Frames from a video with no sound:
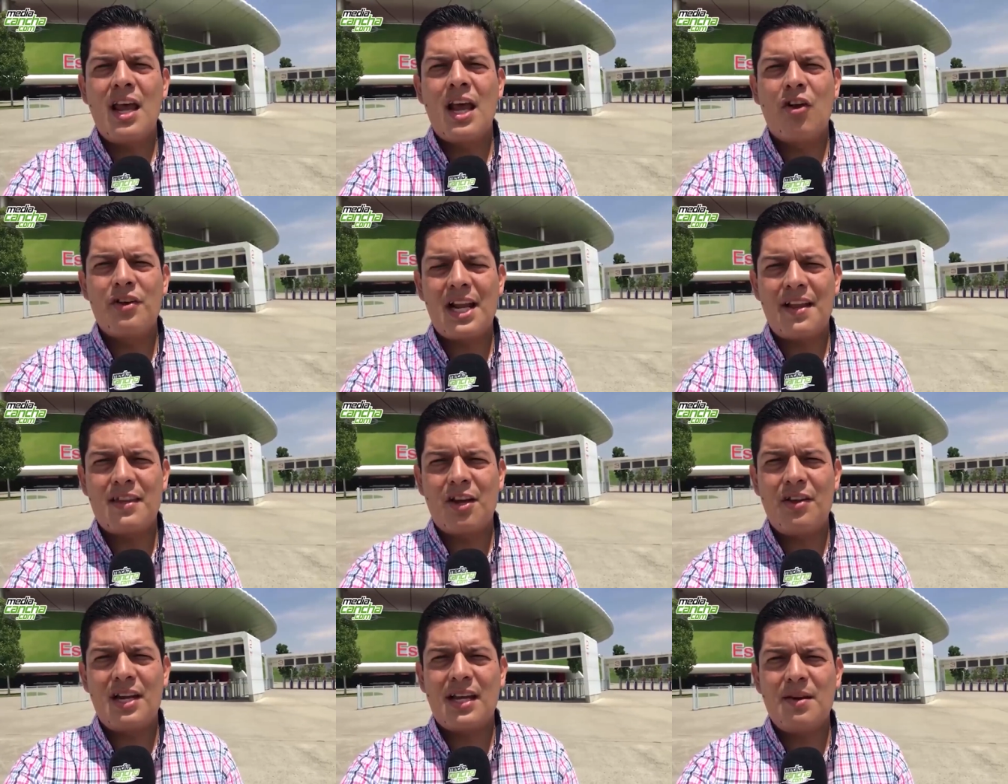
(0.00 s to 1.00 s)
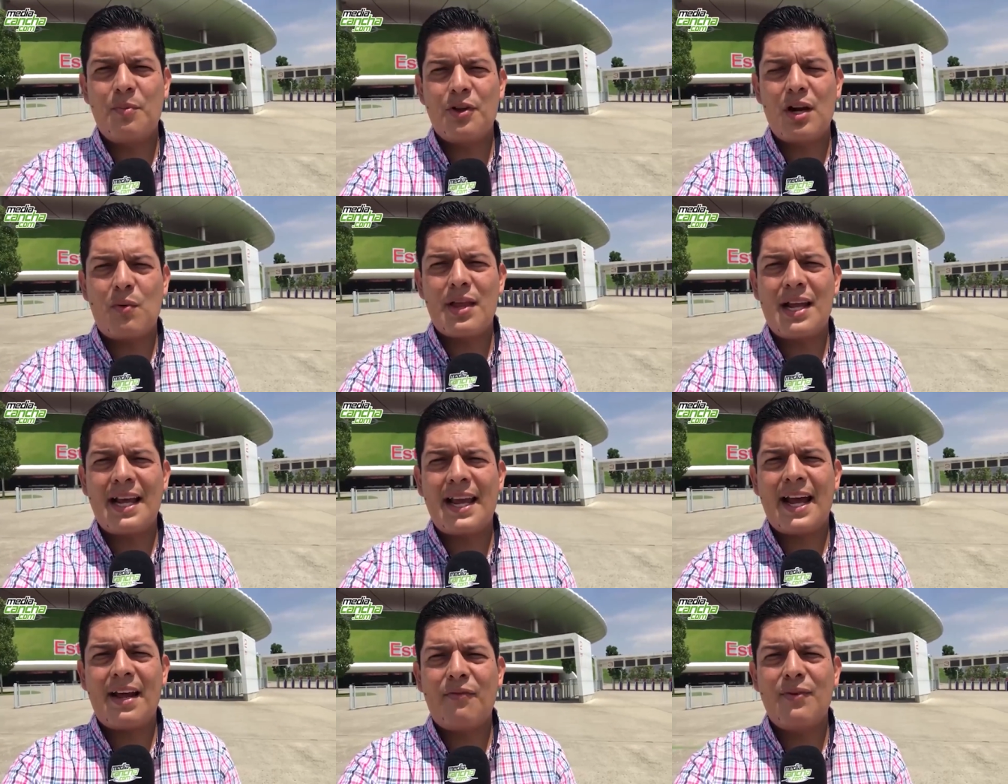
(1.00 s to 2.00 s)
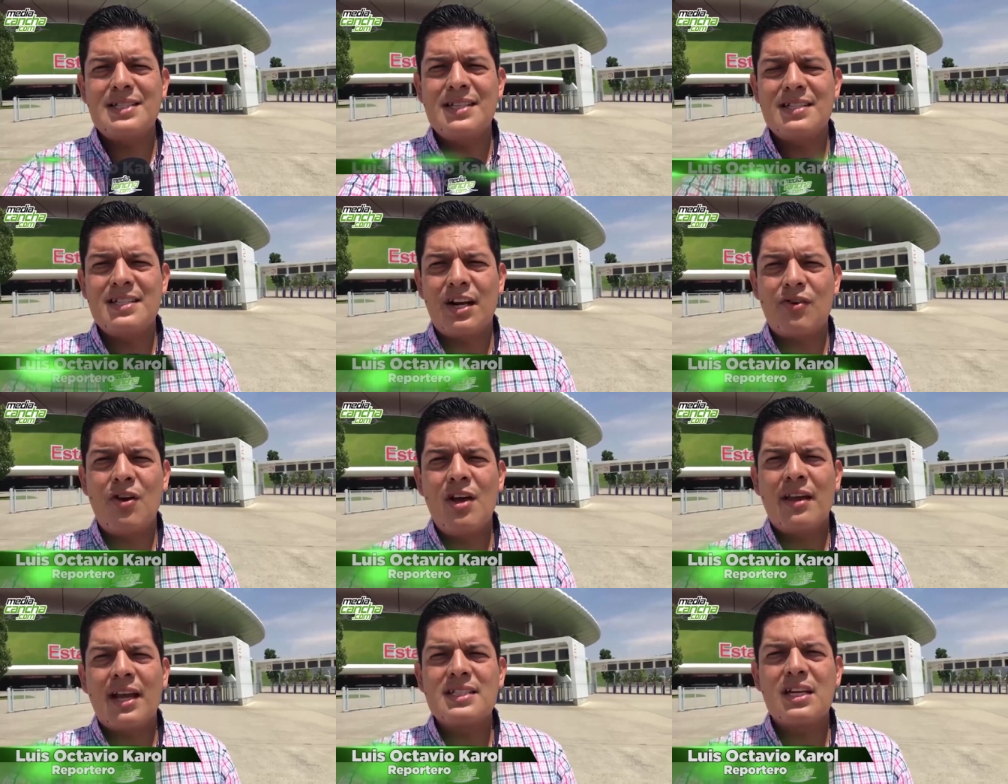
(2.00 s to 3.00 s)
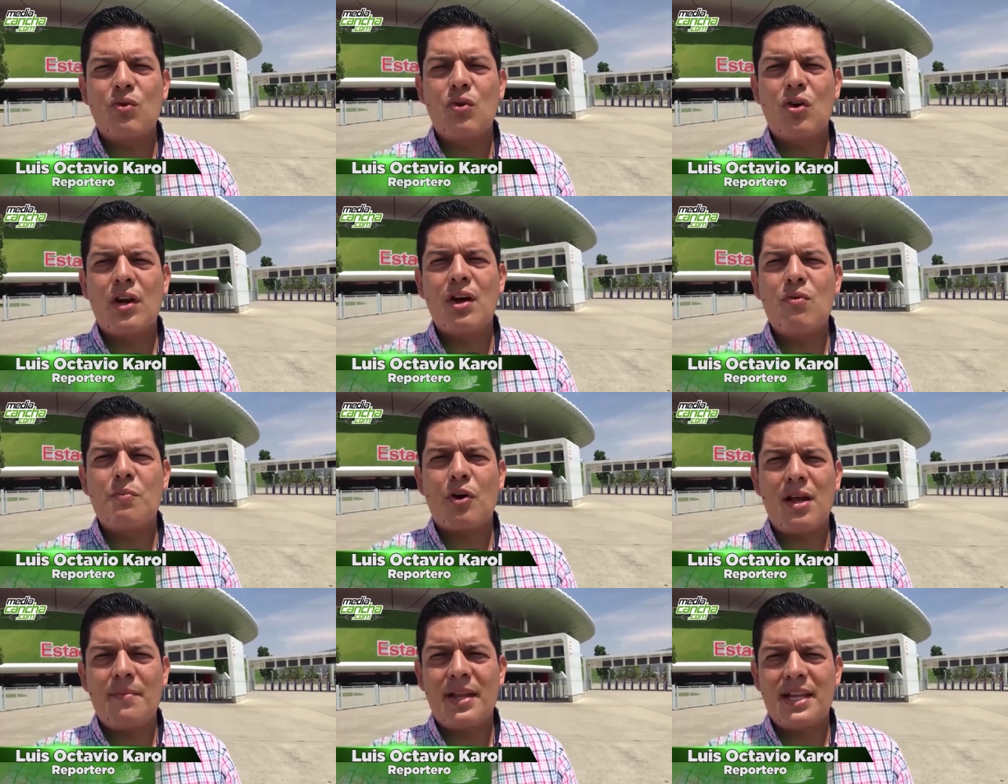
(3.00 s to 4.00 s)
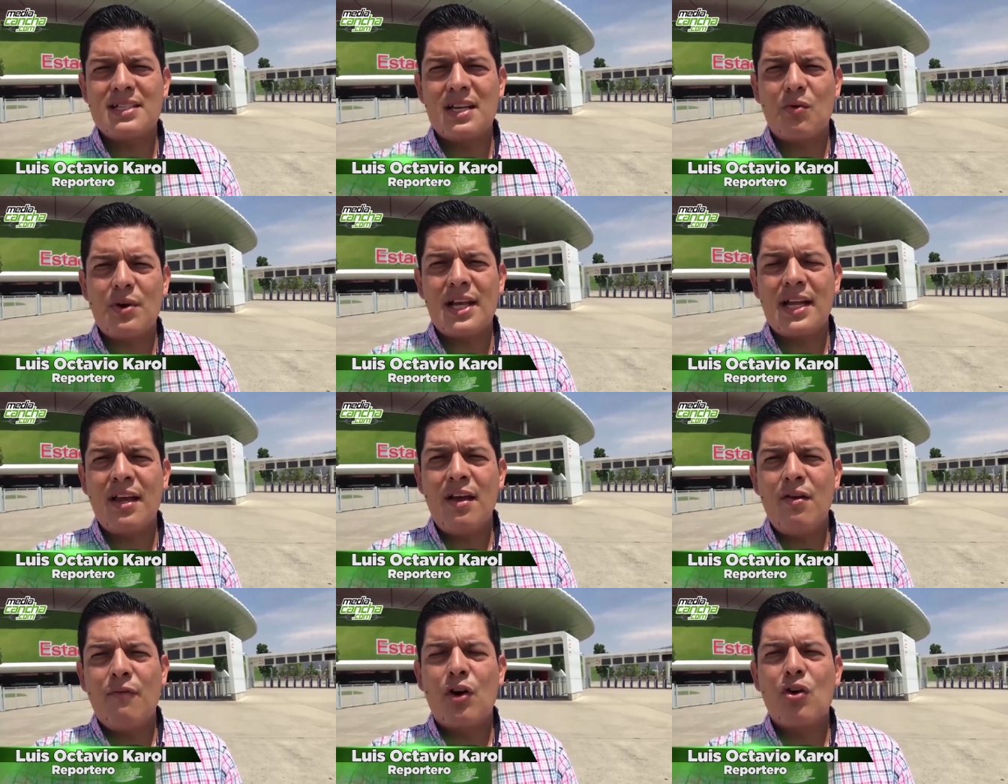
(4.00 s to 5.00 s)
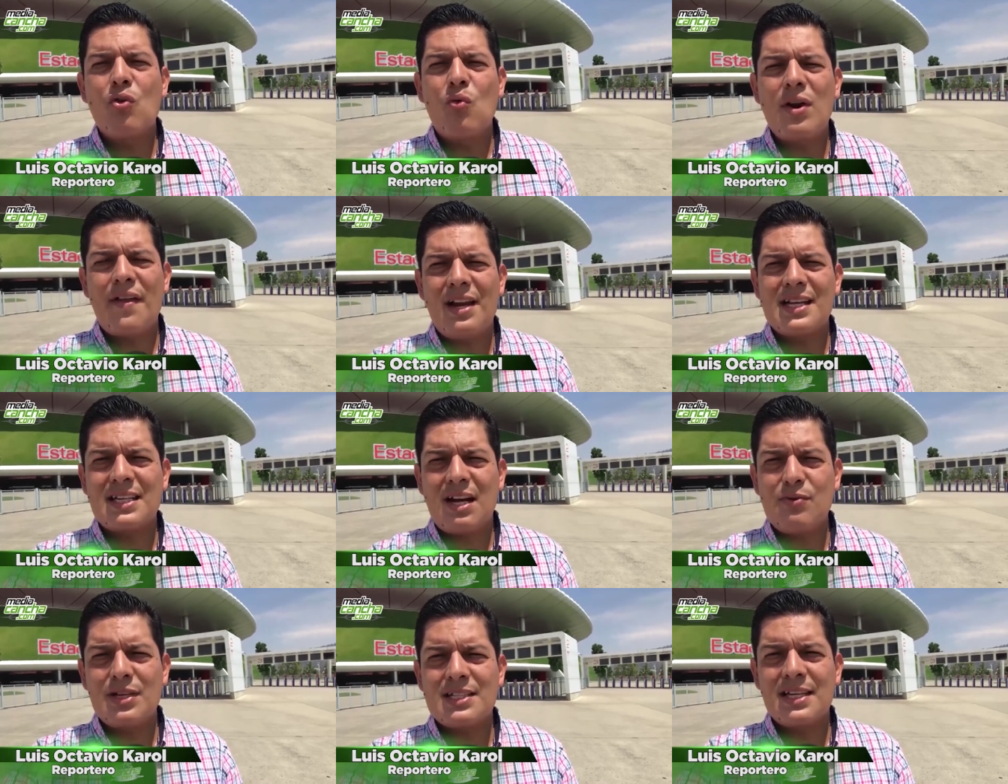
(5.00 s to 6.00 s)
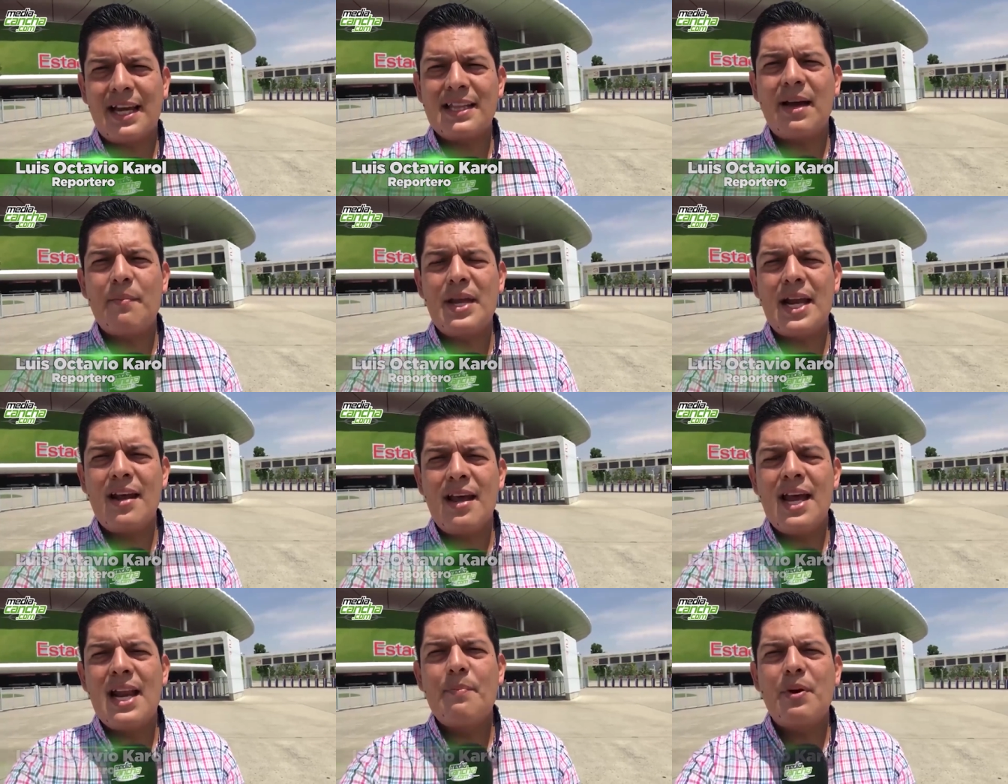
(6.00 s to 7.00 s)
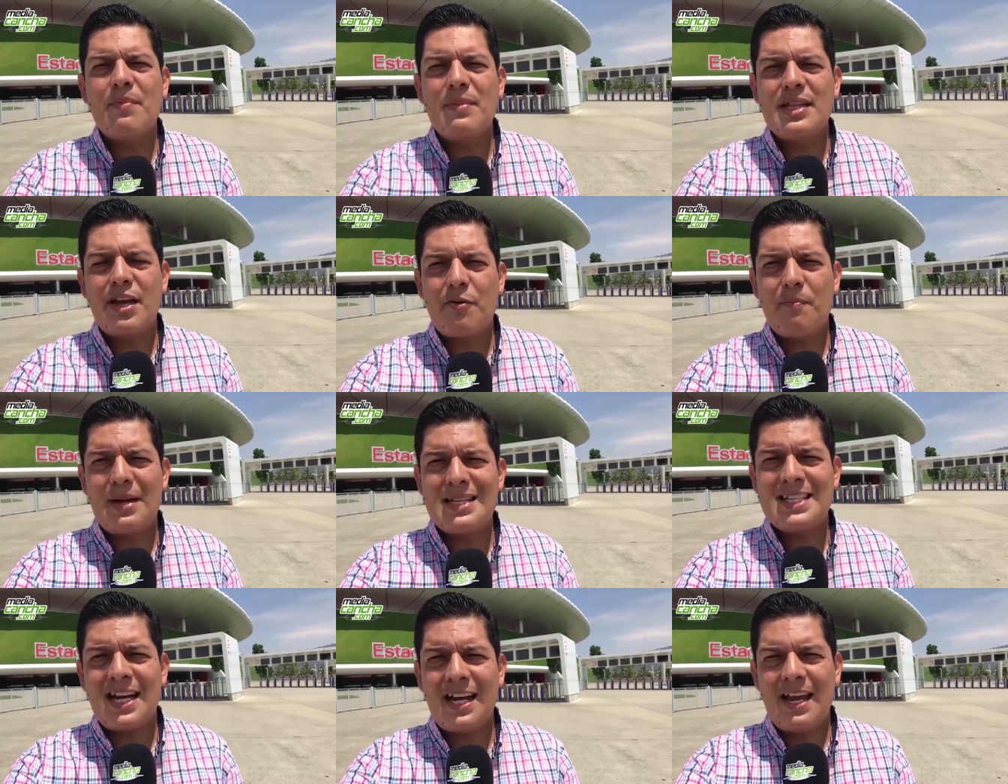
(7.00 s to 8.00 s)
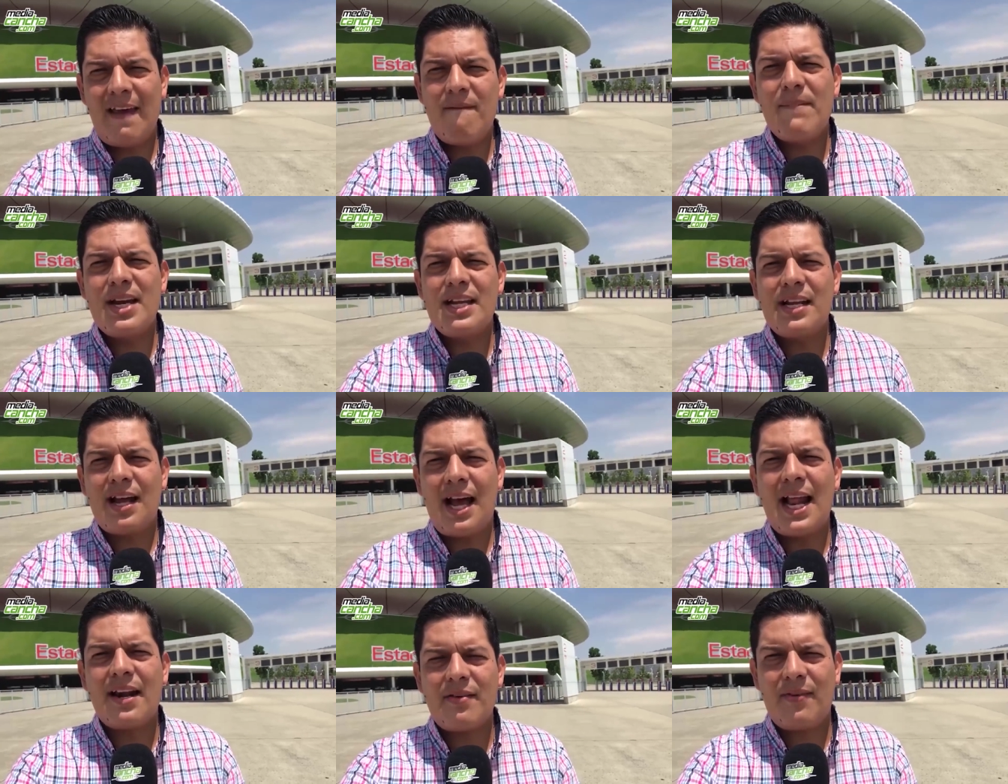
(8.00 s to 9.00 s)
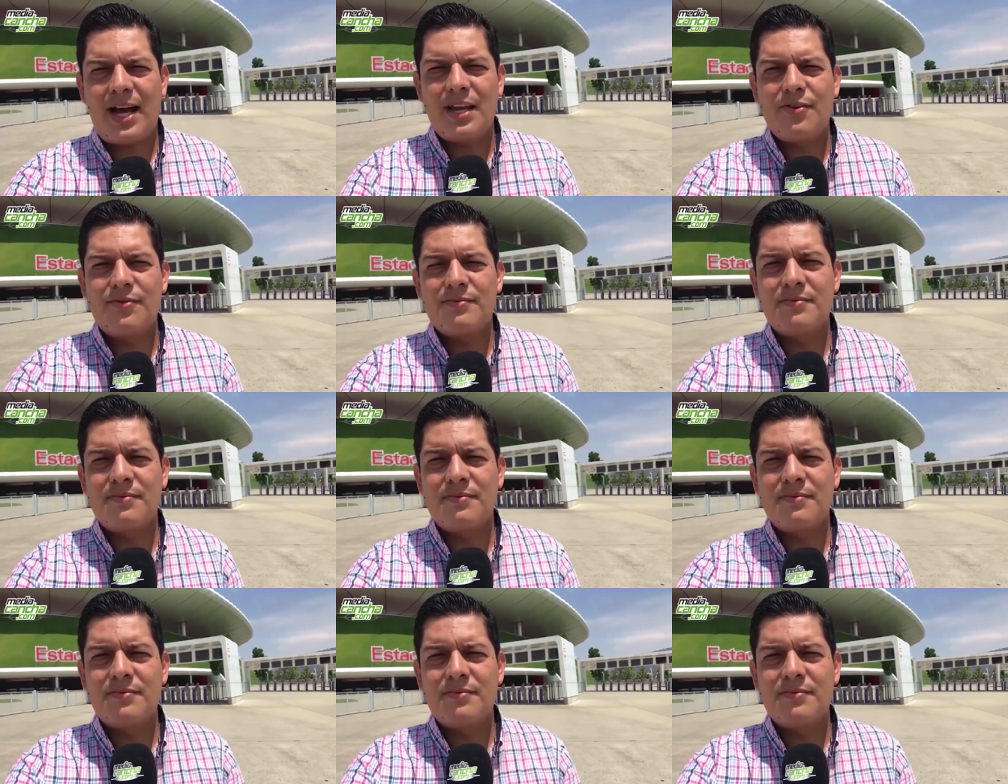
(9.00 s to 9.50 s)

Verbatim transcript: El hoy delantero del equipo del Guadalajara fue sincero y aseguró que un problema de seguridad fueron una de las causas que también le permitieron pensar en venir al rebaño.